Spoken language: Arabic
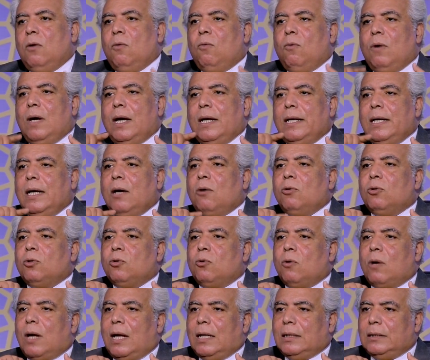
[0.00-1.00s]
وهناخد
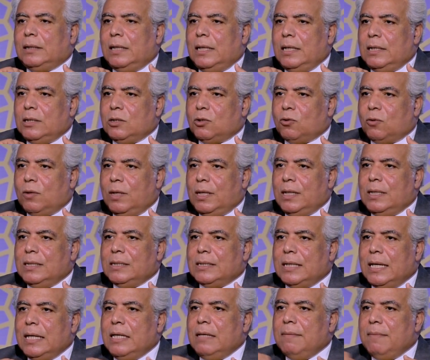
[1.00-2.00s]
جرعات الانسولين
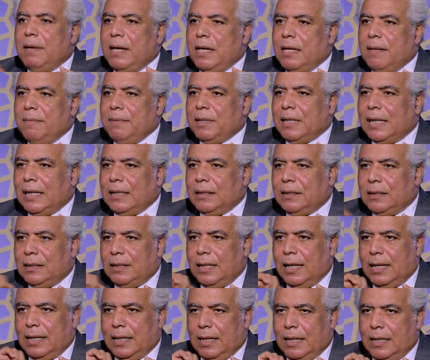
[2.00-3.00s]
زي ما هي
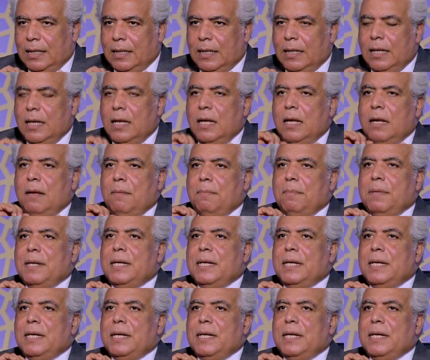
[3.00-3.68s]
متحدده لنا هنا نعم.